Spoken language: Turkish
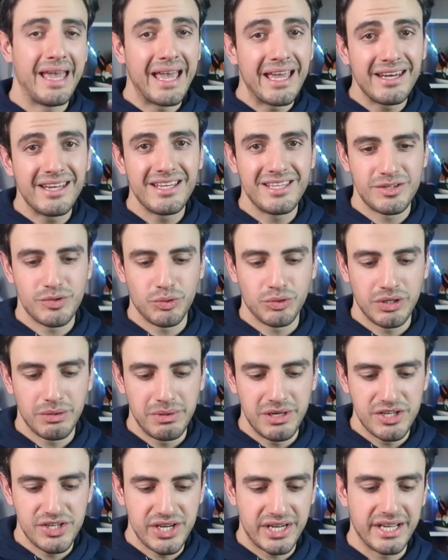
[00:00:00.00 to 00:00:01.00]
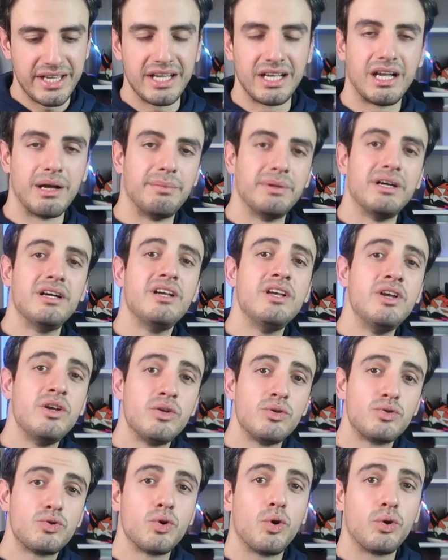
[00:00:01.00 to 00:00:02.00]
en iyisi olabilecek ayakkabı
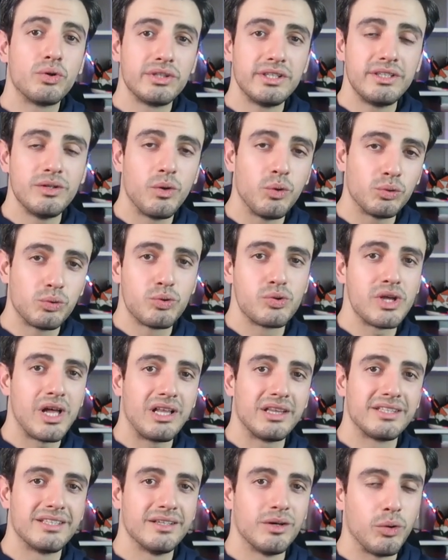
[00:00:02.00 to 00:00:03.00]
Jordan 36